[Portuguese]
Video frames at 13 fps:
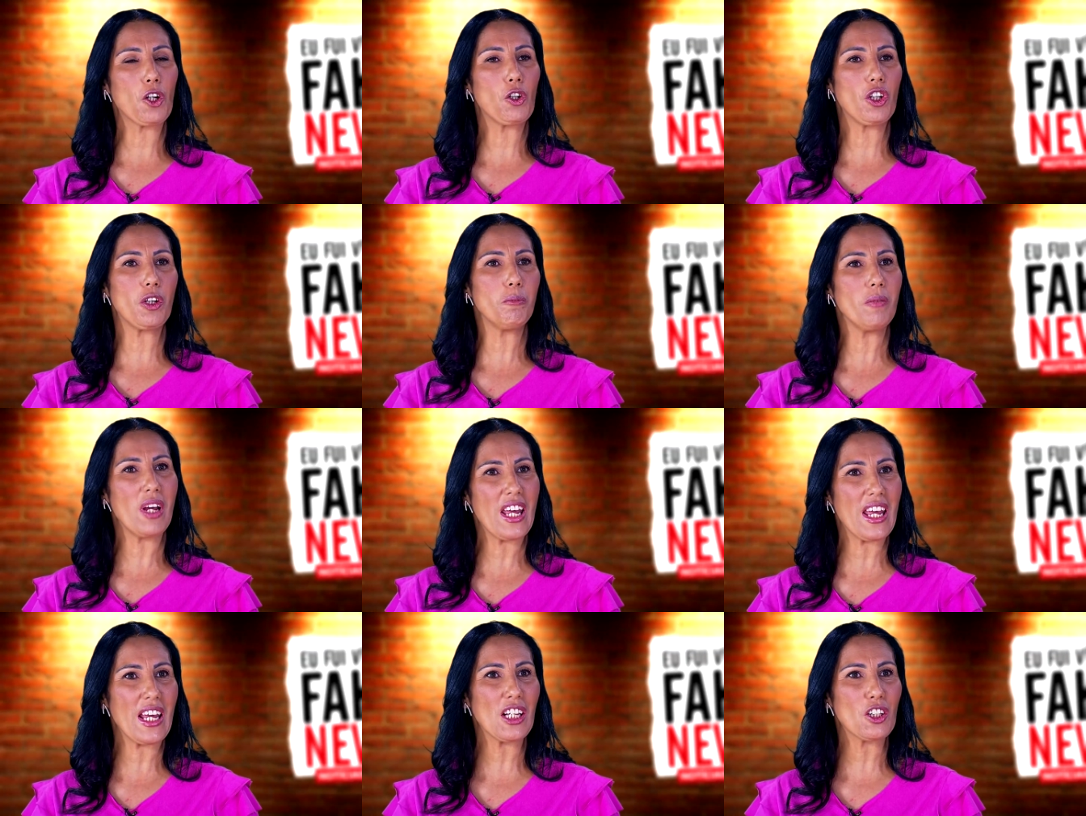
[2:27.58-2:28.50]

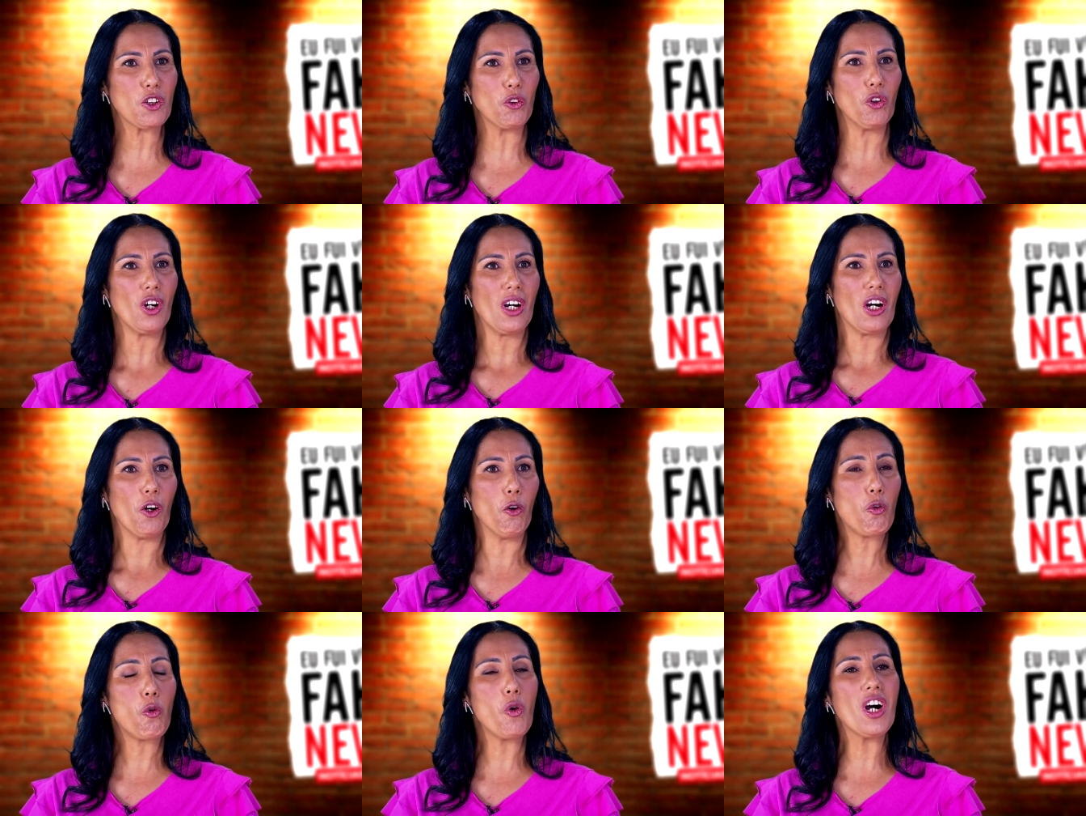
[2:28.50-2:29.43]
acolhimento,
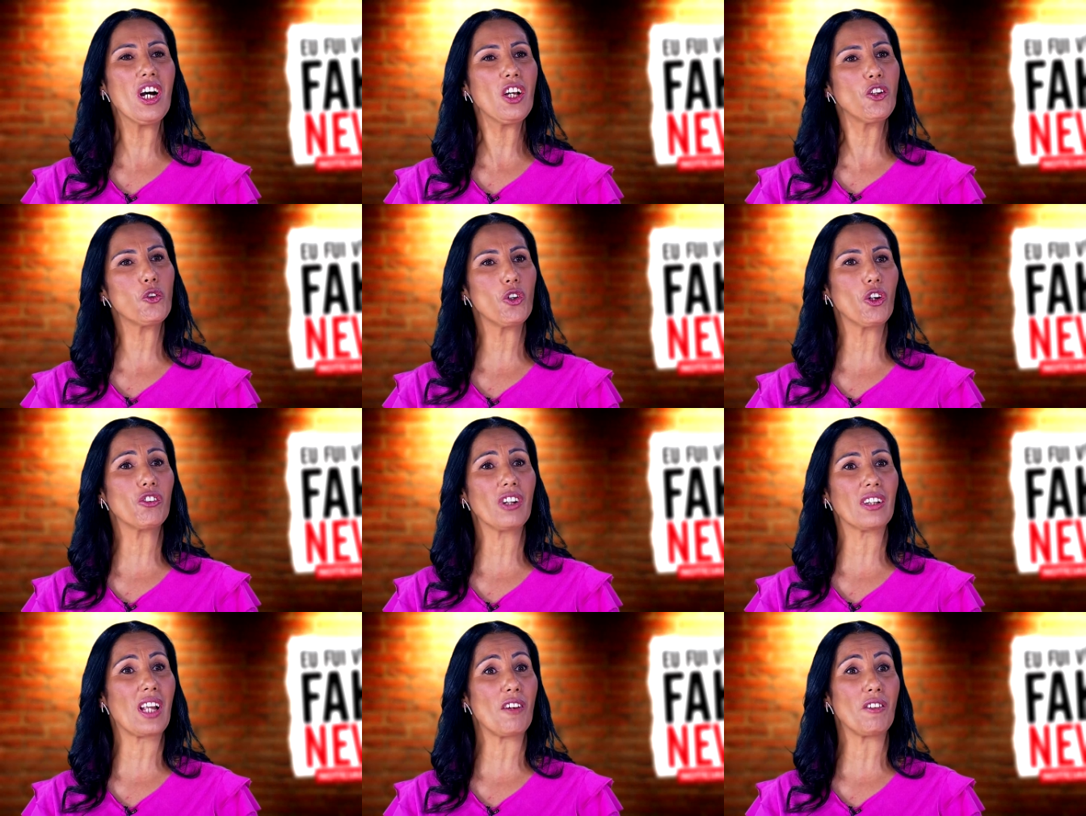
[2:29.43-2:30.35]
o quanto eu
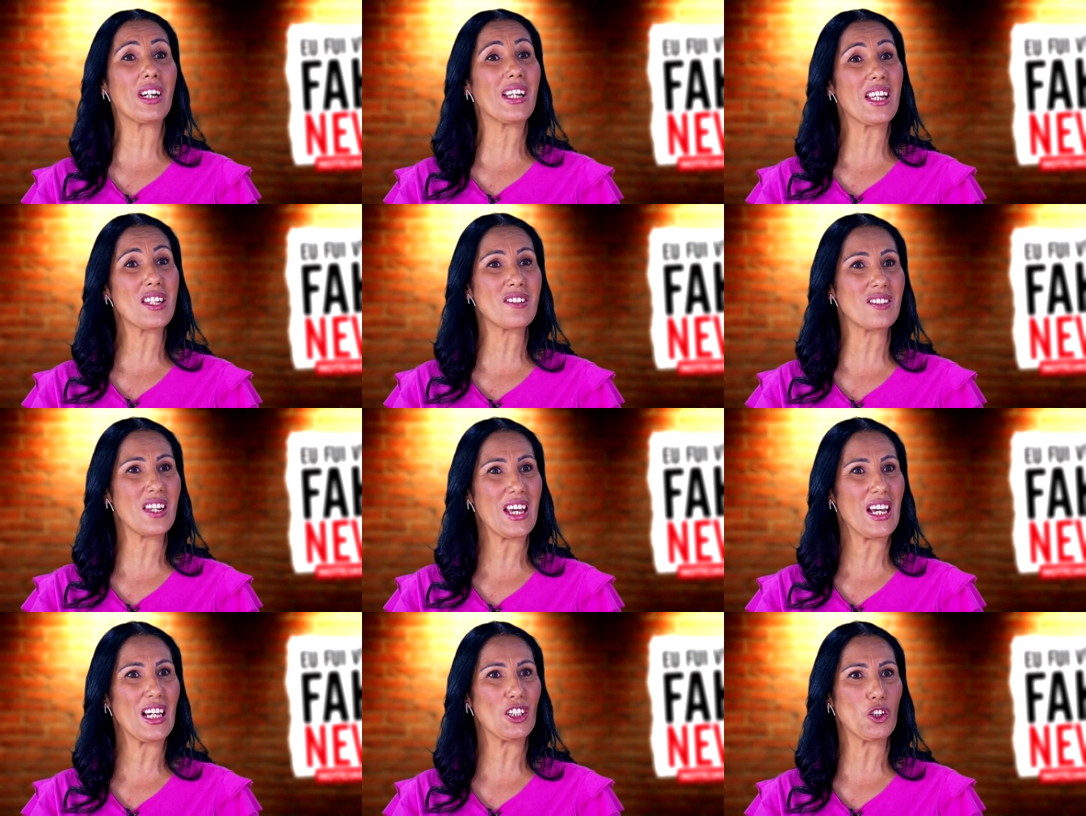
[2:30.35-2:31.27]
já estava
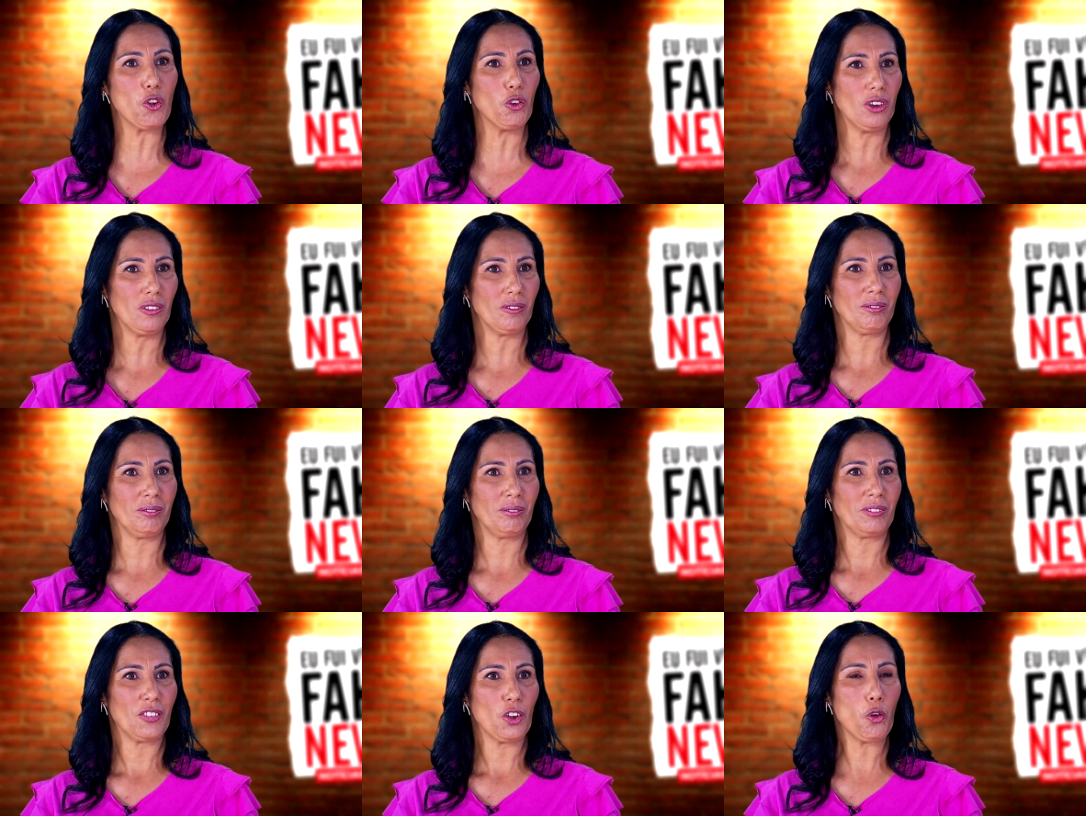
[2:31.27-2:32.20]
crescendo,
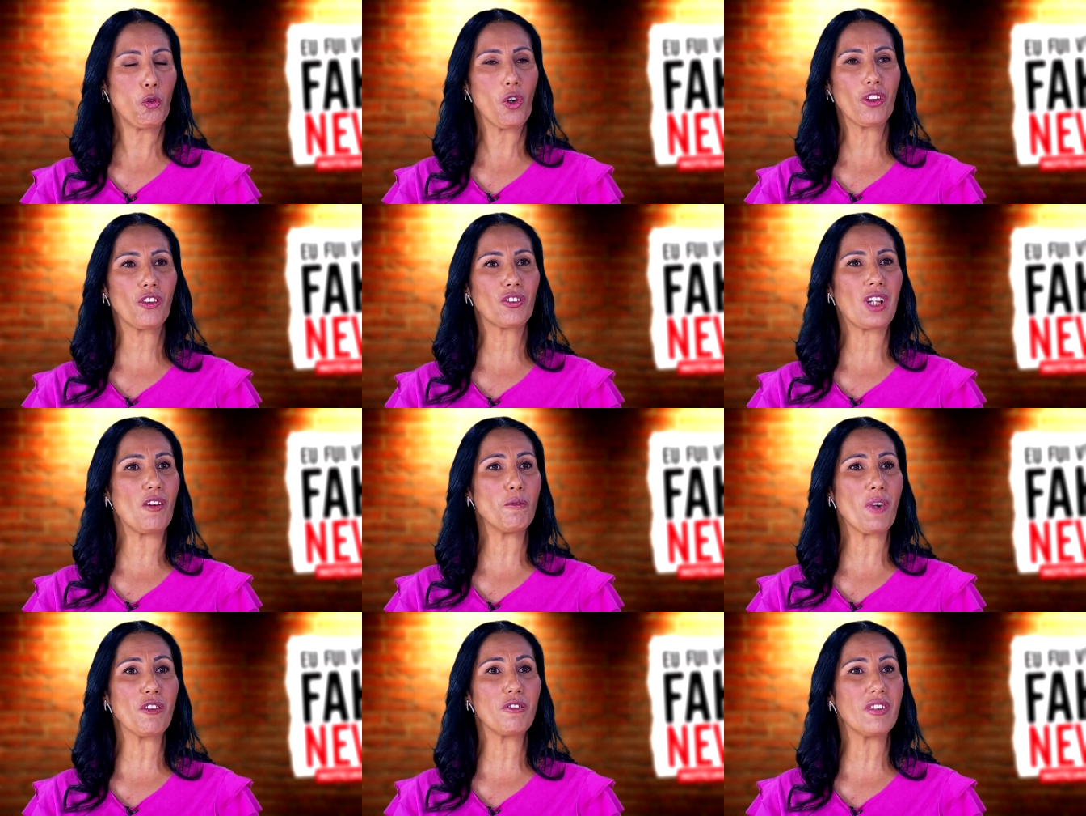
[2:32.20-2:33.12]
o quanto
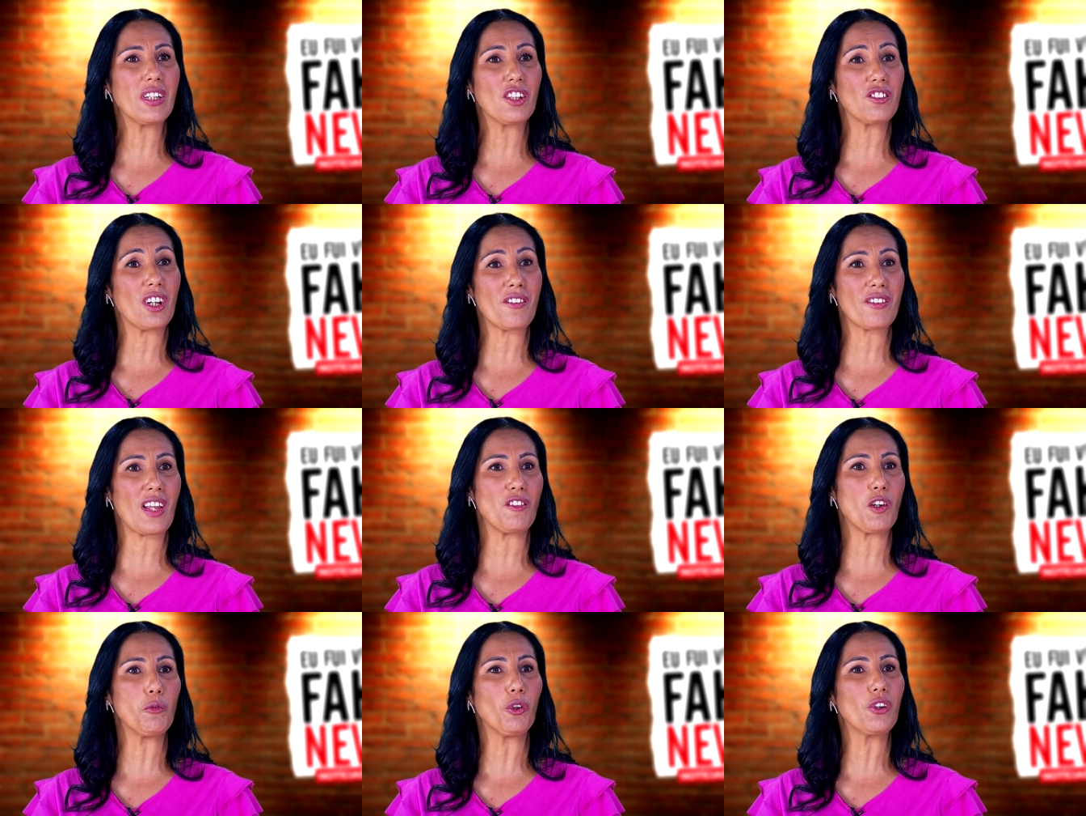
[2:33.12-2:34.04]
minha vida já
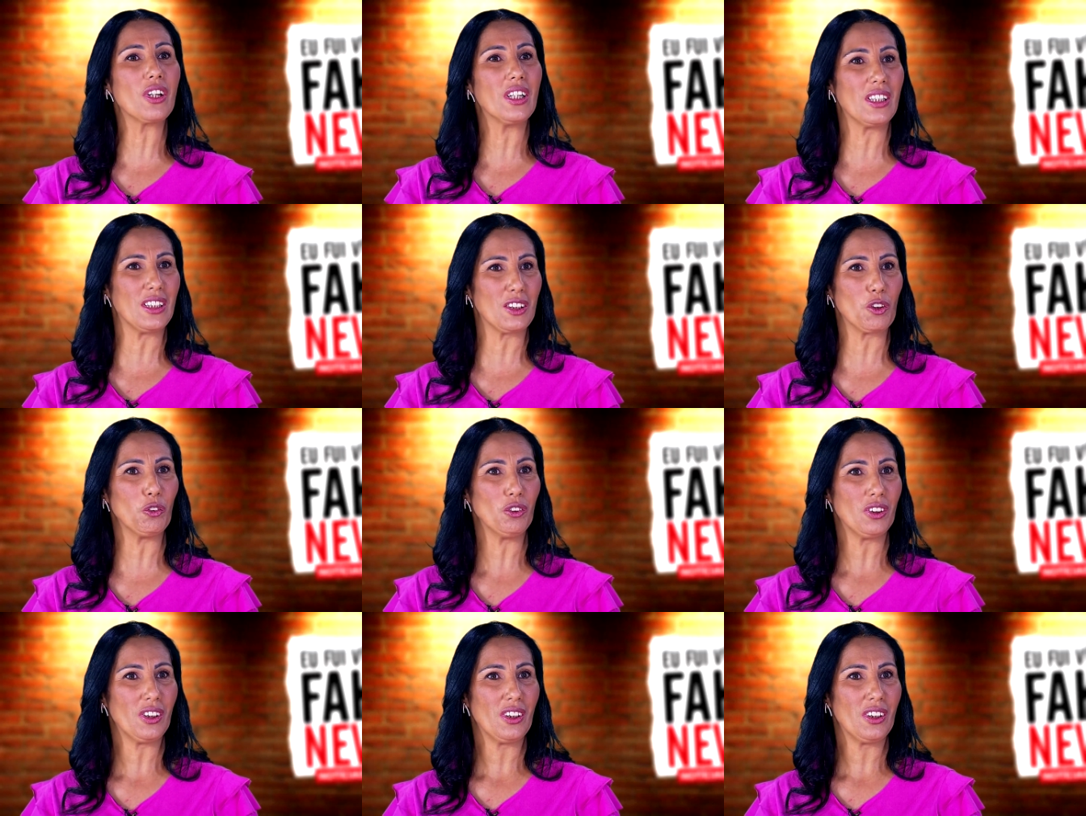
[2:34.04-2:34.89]
estava mudando.